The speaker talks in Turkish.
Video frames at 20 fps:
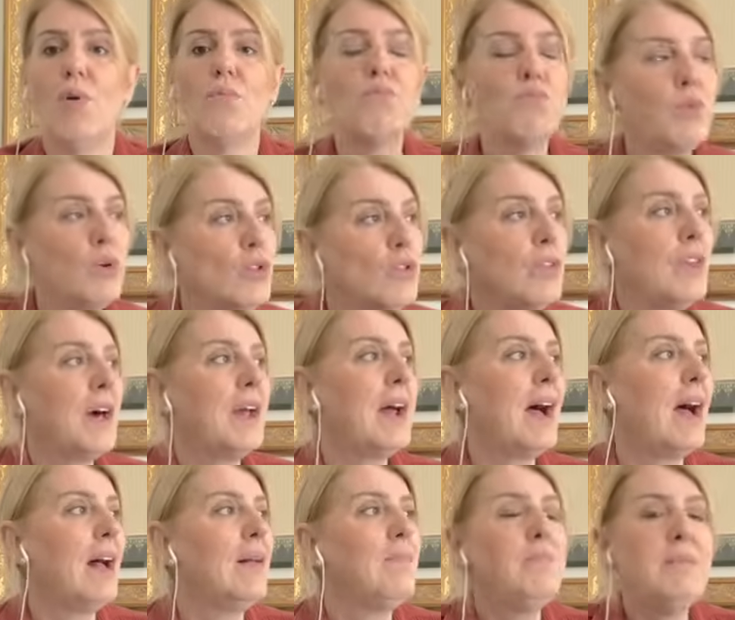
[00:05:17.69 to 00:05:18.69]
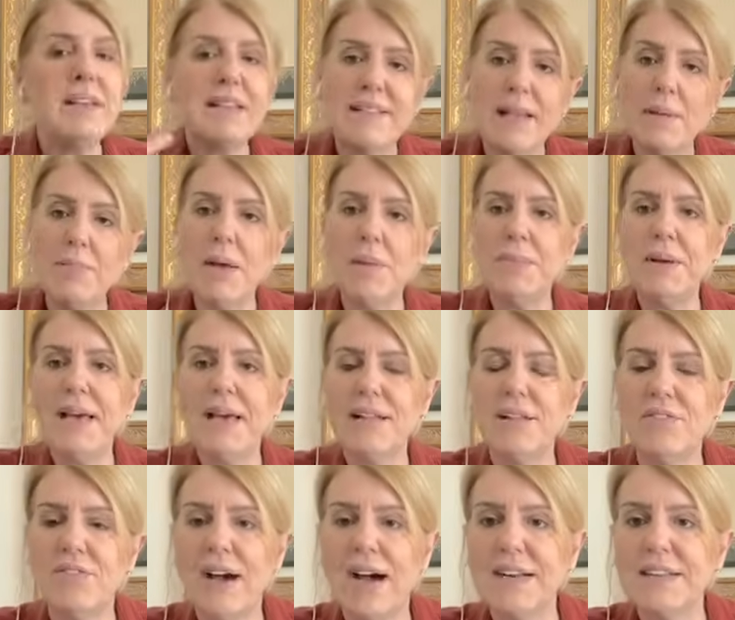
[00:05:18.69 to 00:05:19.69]
Bunlara bir
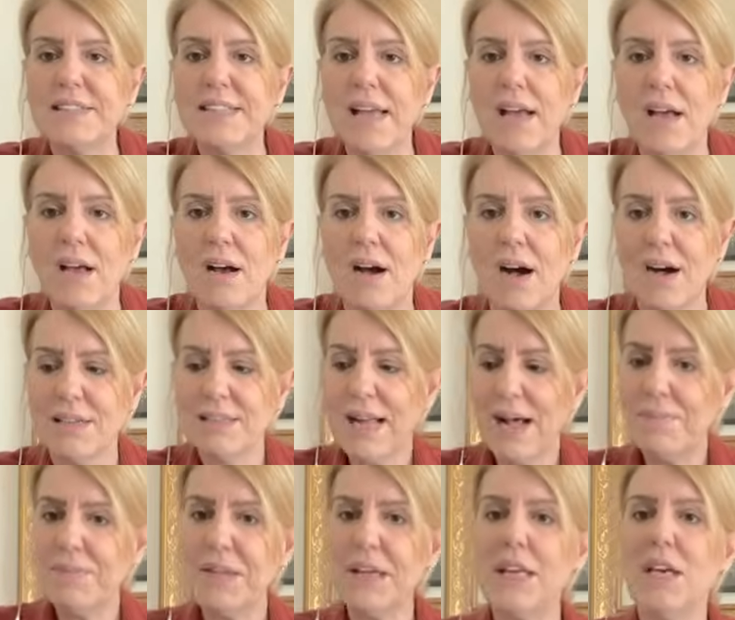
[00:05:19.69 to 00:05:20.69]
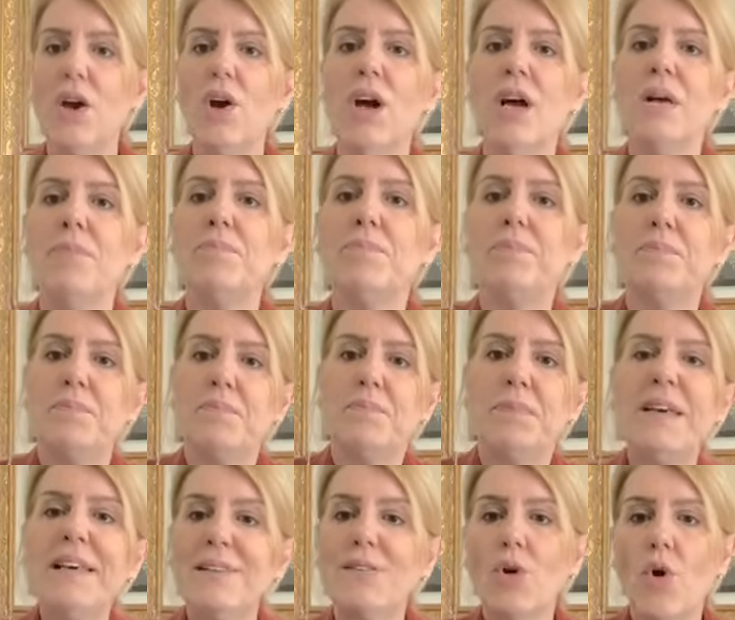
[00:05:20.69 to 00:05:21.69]
sebebiyet verse adamdaki
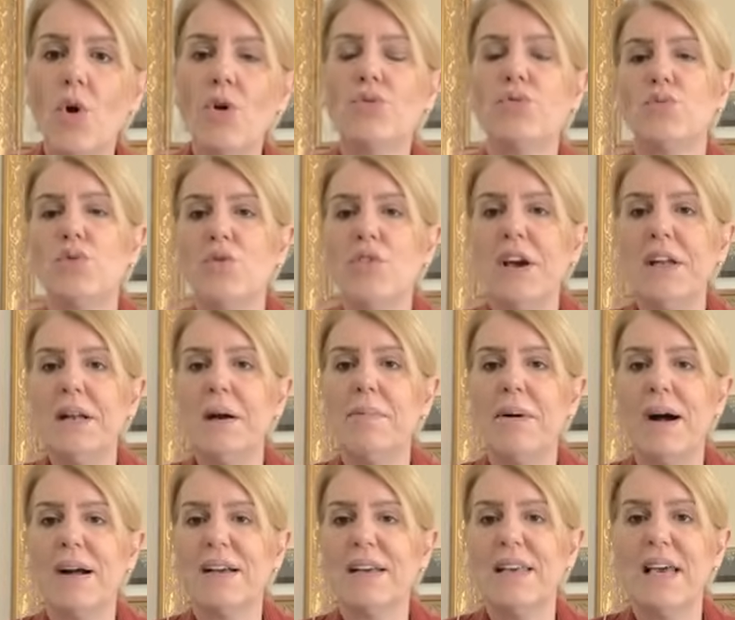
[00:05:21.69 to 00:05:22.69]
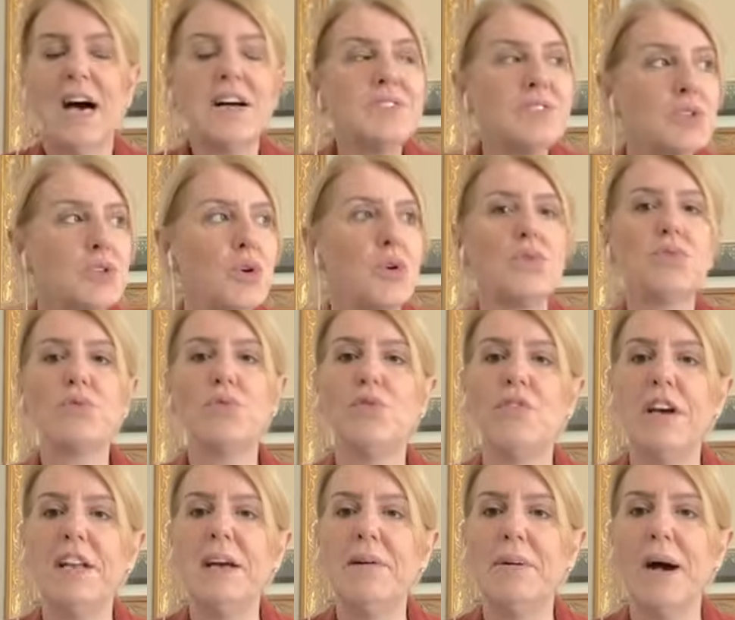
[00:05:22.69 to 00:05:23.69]
pis özgüvene bak, yanlış
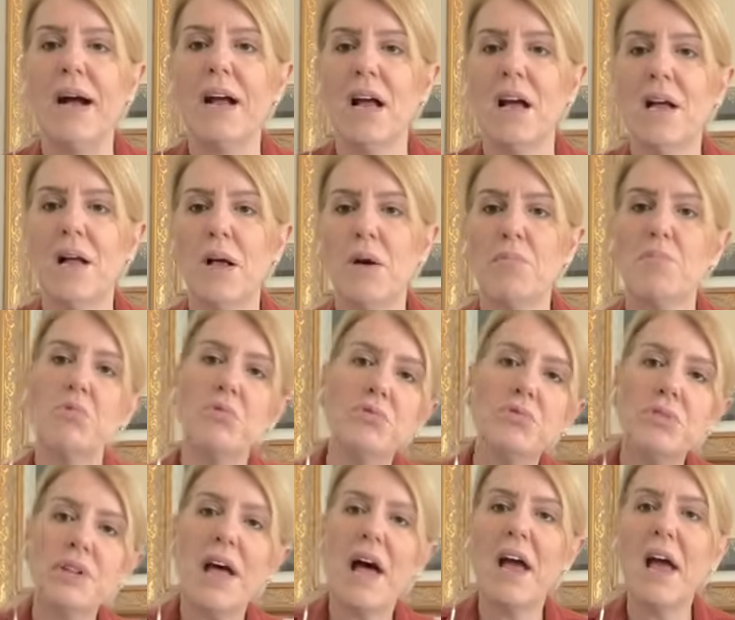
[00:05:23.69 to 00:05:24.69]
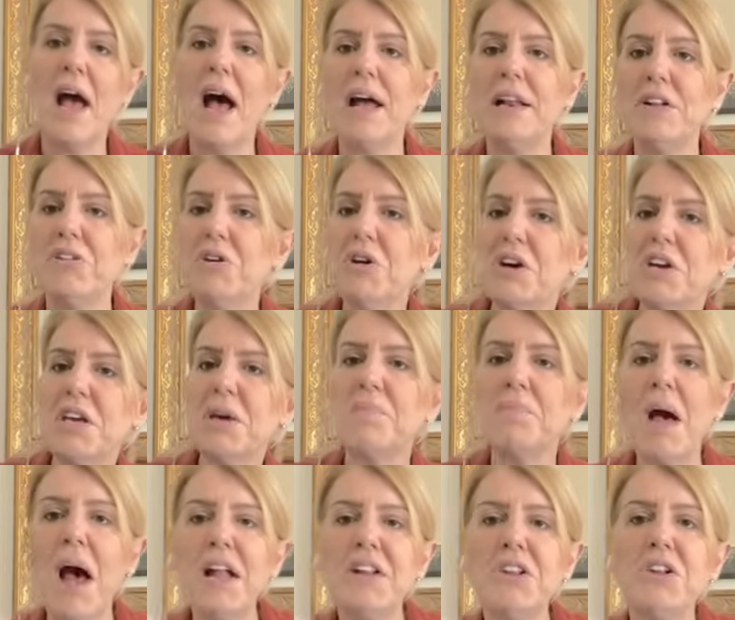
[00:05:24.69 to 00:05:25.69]
özgüvene bak. Bunu da yani diyor ki
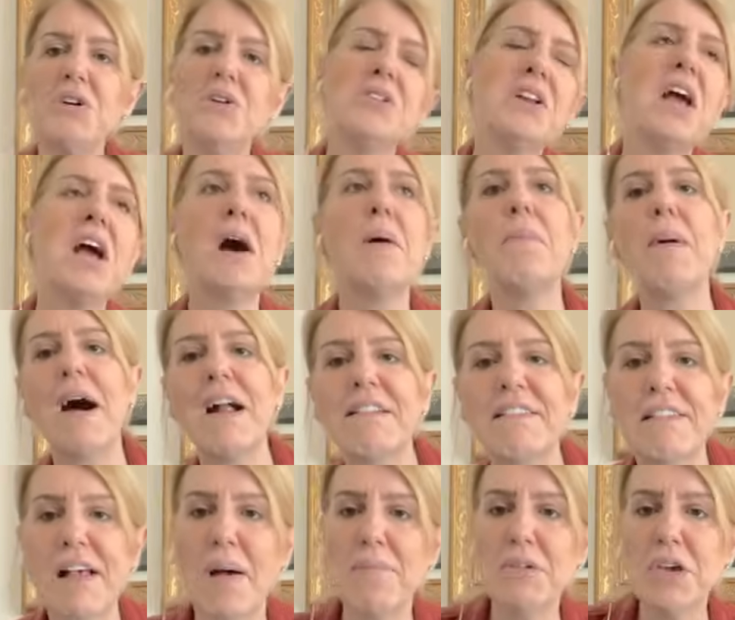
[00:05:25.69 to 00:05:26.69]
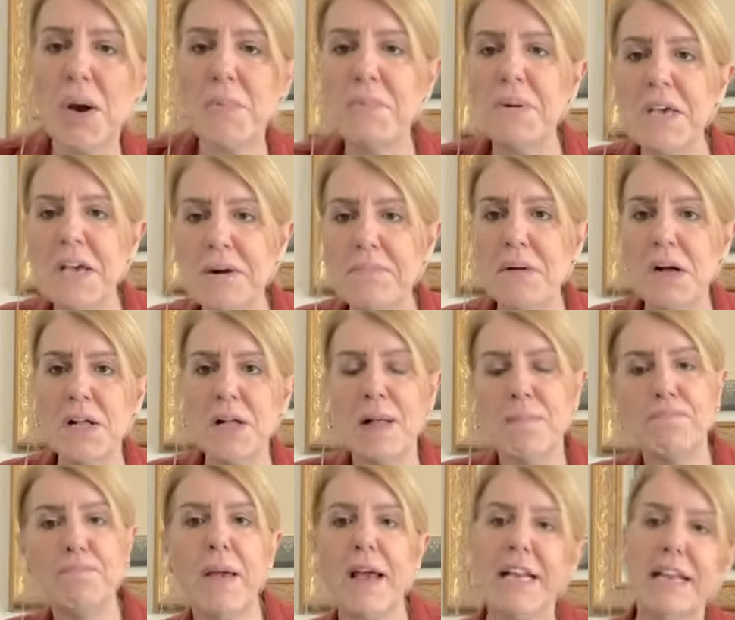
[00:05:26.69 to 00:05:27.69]
ben diyor ne yaparsam yapayım
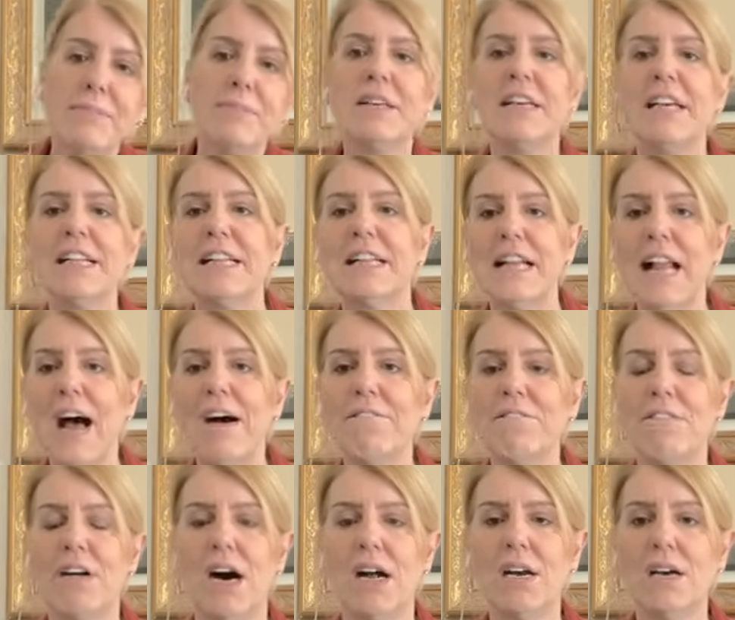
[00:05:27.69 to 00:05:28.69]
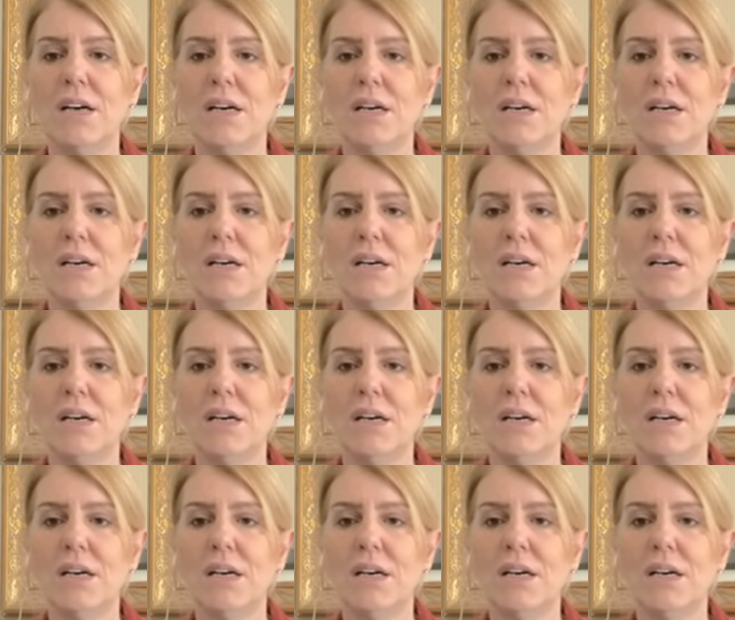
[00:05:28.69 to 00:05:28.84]
benim kitlem var.